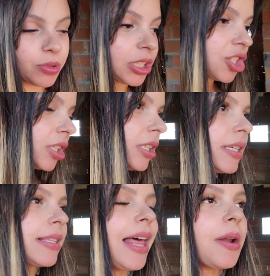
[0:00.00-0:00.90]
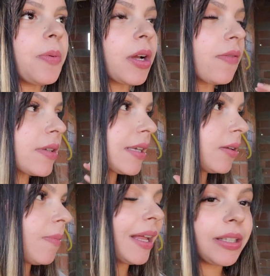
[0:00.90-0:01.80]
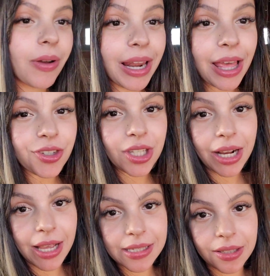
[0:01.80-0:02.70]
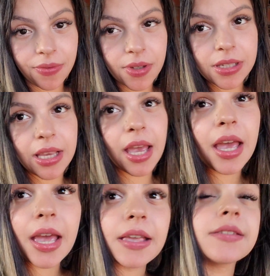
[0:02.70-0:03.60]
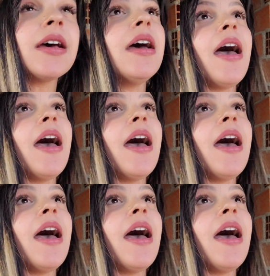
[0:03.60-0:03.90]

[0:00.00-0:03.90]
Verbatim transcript: Muita gente disse, Lara, porque você não bateu a laje da casa de vocês?